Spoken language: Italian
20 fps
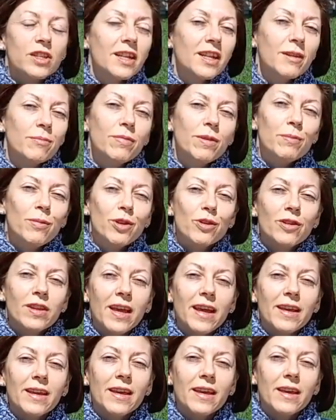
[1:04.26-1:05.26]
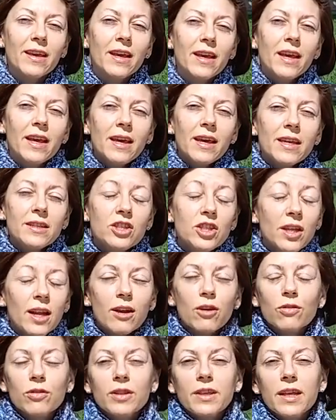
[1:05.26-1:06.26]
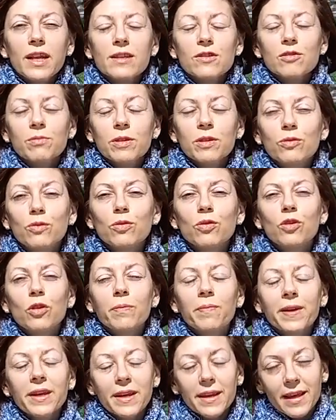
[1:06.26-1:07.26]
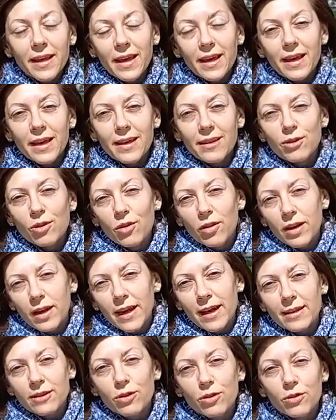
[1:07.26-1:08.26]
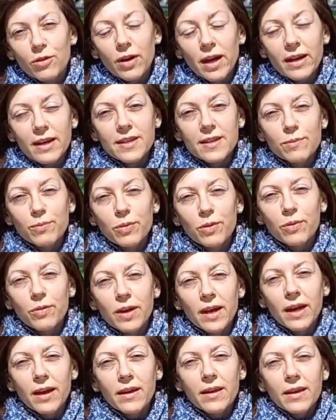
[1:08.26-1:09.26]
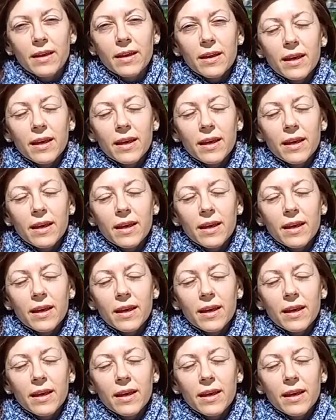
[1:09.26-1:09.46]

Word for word: delle biblioteche e ci racconterà soprattutto perché è tornato a Lisbona.